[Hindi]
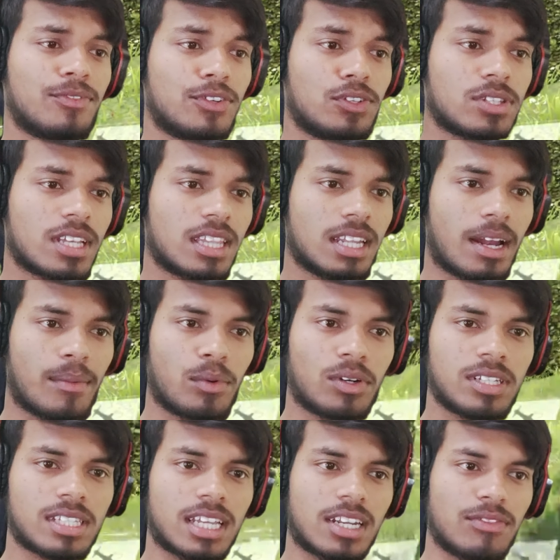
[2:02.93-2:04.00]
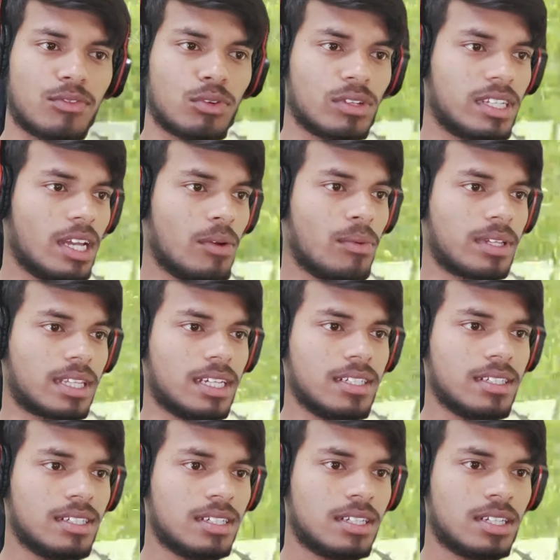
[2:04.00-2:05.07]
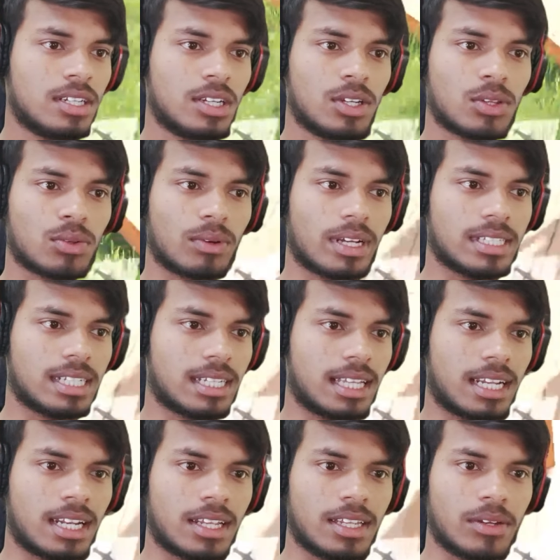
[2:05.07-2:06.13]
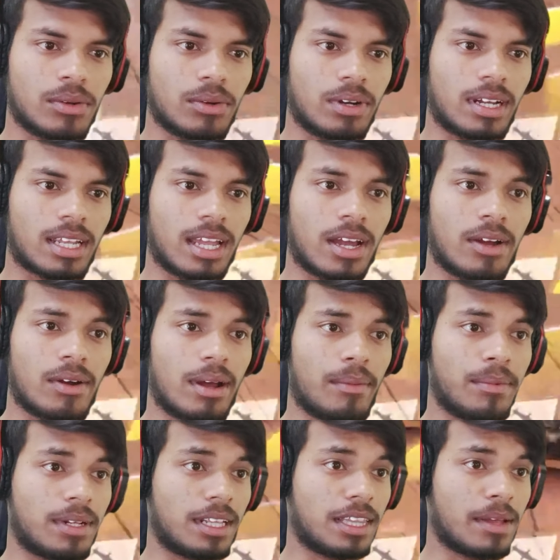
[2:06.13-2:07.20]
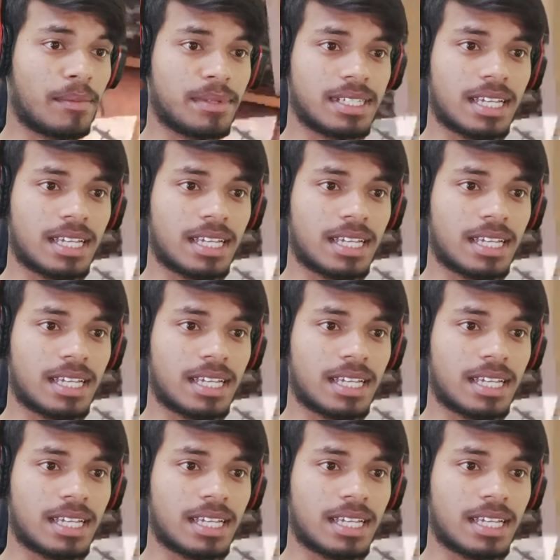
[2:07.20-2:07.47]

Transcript: मेरे वीडियोस के अंदर हम लोग ने इसका रिव्यू किया हुआ था तो कैसे देखना ये होगा क्या अब कितना